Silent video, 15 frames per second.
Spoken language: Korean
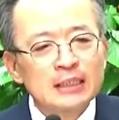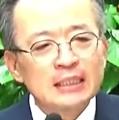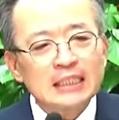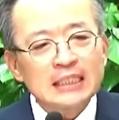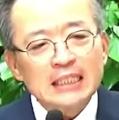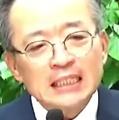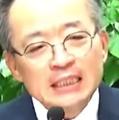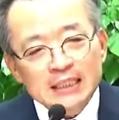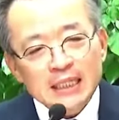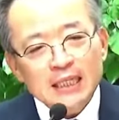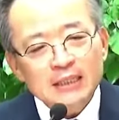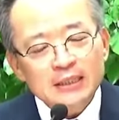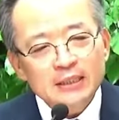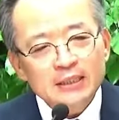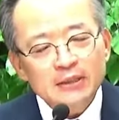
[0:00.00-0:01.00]

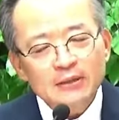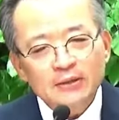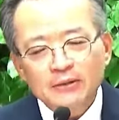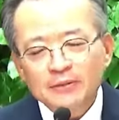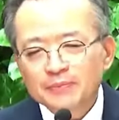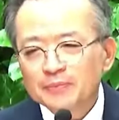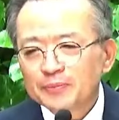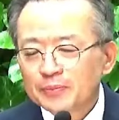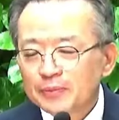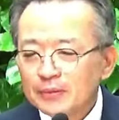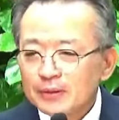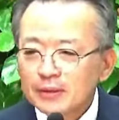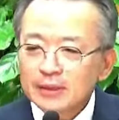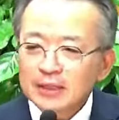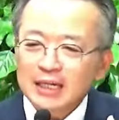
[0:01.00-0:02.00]
인생들은요.
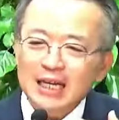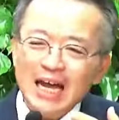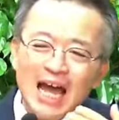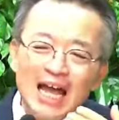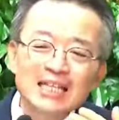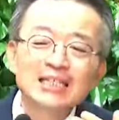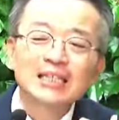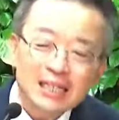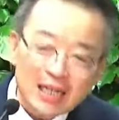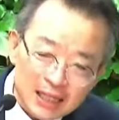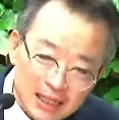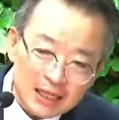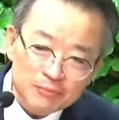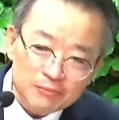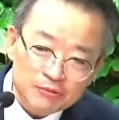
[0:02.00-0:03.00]

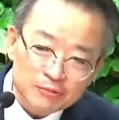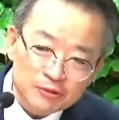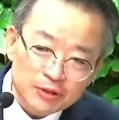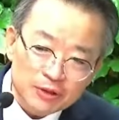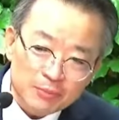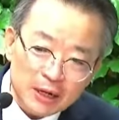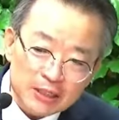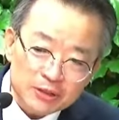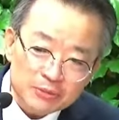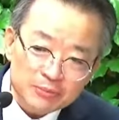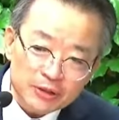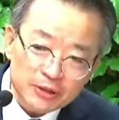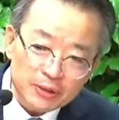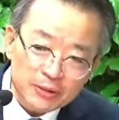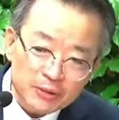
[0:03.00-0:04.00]
간사하다는 부분을
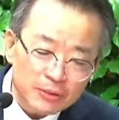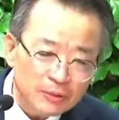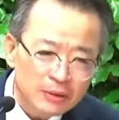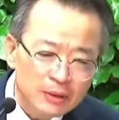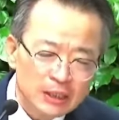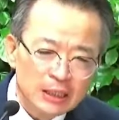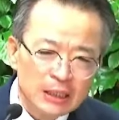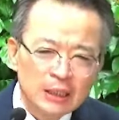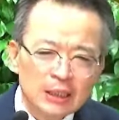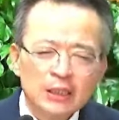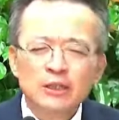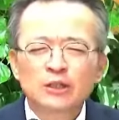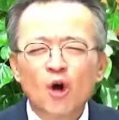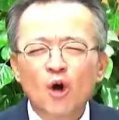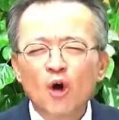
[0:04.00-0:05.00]
말씀드렸고
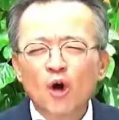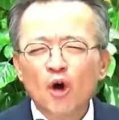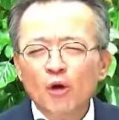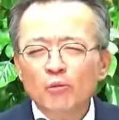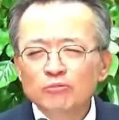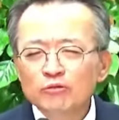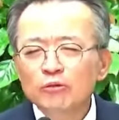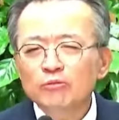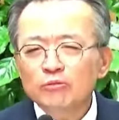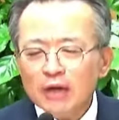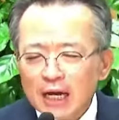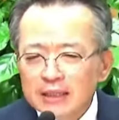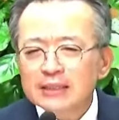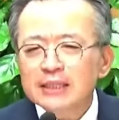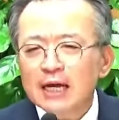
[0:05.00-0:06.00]
너무너무
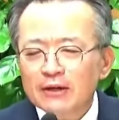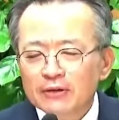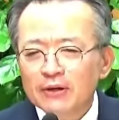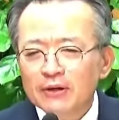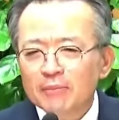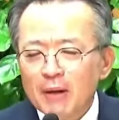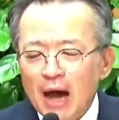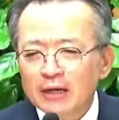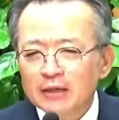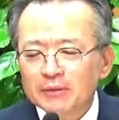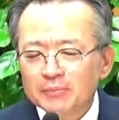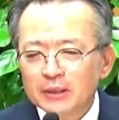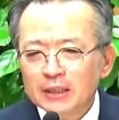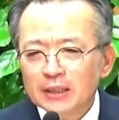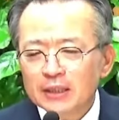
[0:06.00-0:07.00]
간사한 거예요. 마음이.
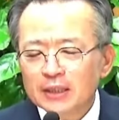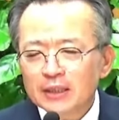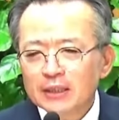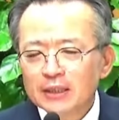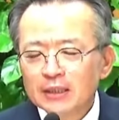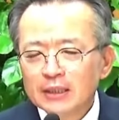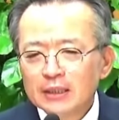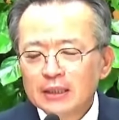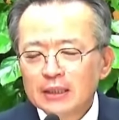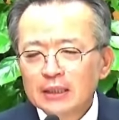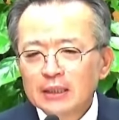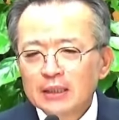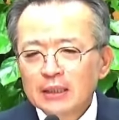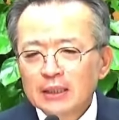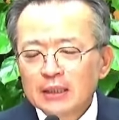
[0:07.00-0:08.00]

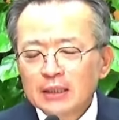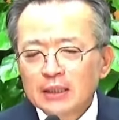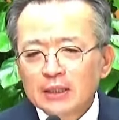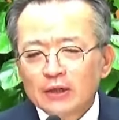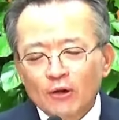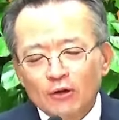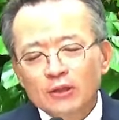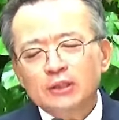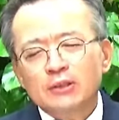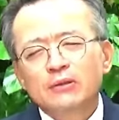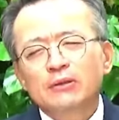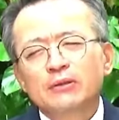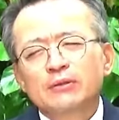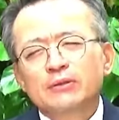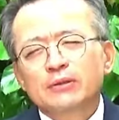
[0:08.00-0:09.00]
거기서
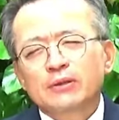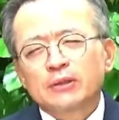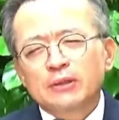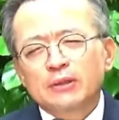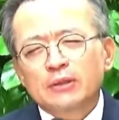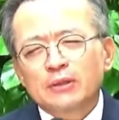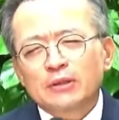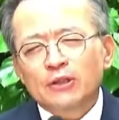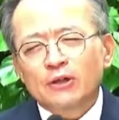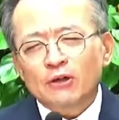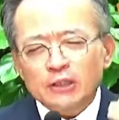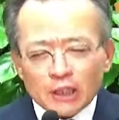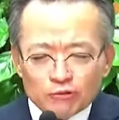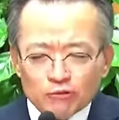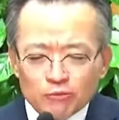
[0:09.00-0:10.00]
여자
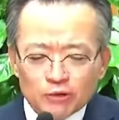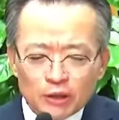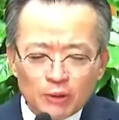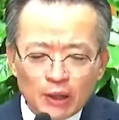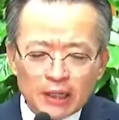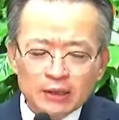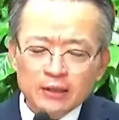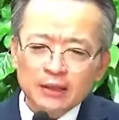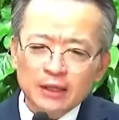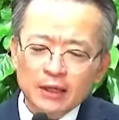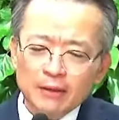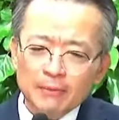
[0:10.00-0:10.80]
두 분이 왔는데